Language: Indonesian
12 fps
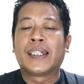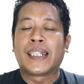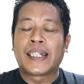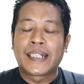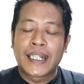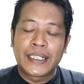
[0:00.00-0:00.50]

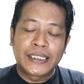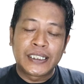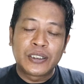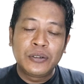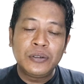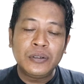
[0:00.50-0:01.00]
Nah, dari
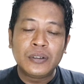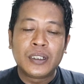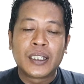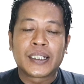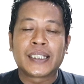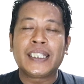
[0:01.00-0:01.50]
situ
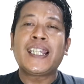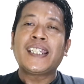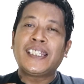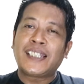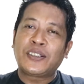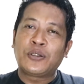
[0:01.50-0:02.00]

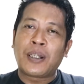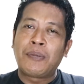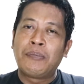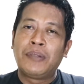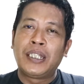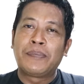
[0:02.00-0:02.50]
ketika kita sudah
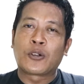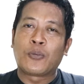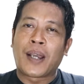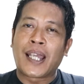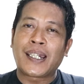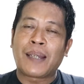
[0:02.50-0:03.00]
membeli
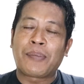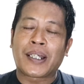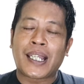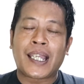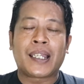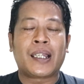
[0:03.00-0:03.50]
perumahan
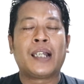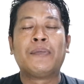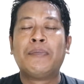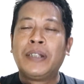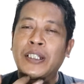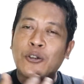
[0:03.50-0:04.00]
apakah eh,
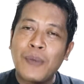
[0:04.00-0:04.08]
membeli